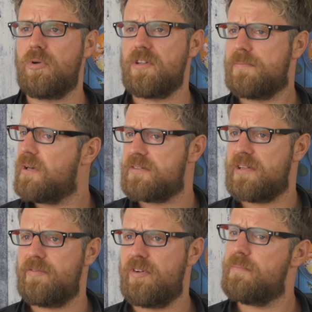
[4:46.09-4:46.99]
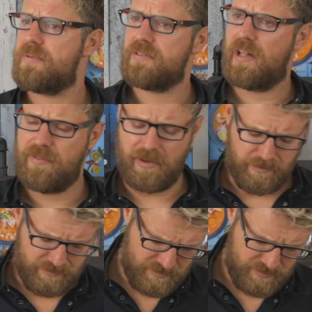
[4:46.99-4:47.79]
Das macht es einfach ein bisschen einfacher.